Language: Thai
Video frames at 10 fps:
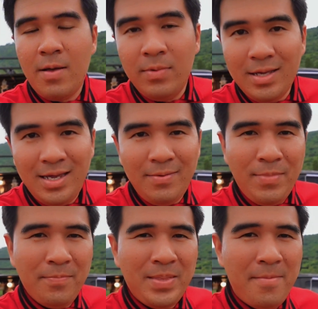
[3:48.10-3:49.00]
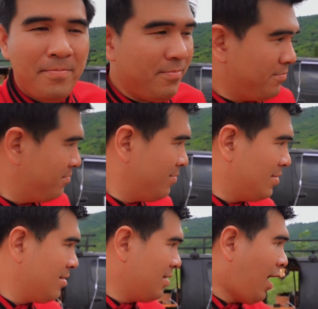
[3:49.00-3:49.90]
มื่อกี้เมมเต็ม
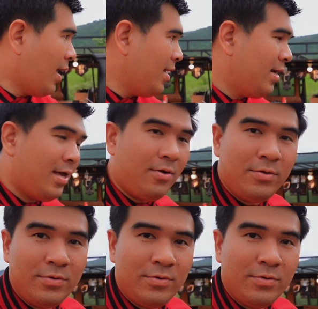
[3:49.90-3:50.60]
ถ่ายได้อีกแล้ว